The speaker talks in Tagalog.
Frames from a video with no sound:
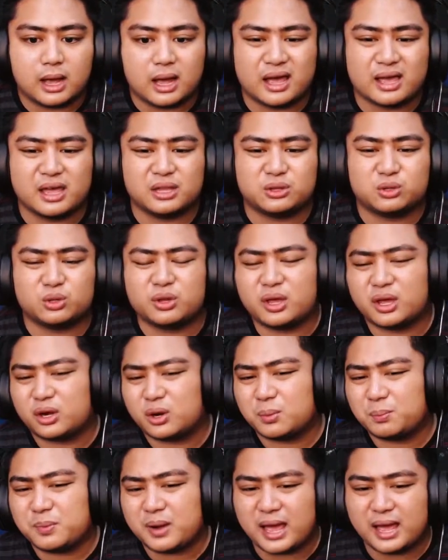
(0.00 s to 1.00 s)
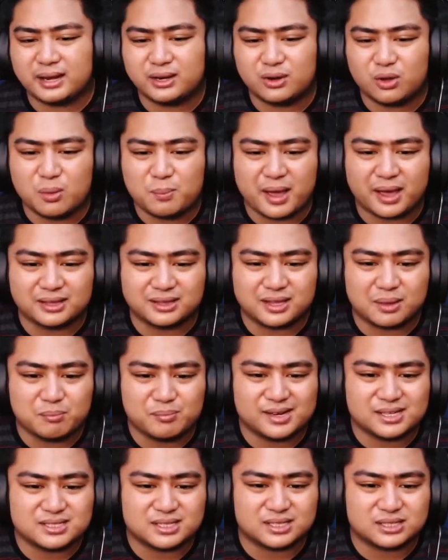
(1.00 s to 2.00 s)
Ay, ito na eroplano. Bakit ang
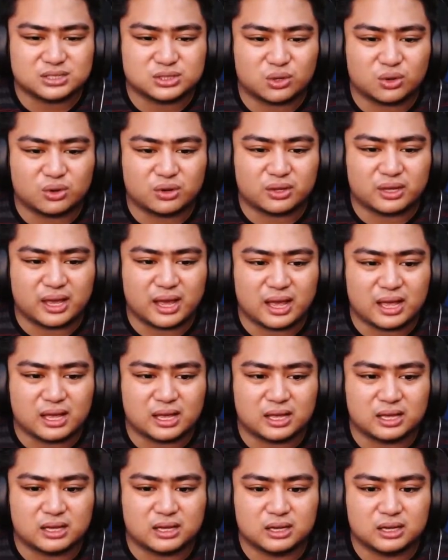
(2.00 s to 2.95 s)
bilis ng storya? Ah?